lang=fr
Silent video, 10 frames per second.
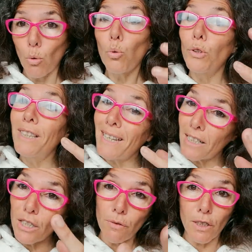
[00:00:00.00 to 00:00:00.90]
ou
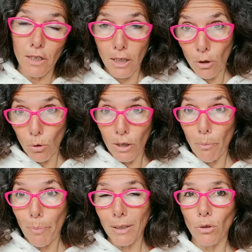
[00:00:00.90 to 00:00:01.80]
des divinités qui ont été
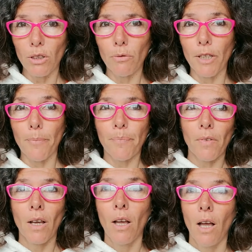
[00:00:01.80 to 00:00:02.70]
personnifiées.
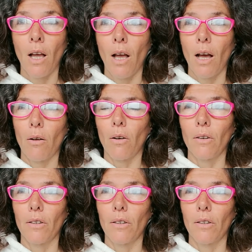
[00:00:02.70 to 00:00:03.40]
Alors,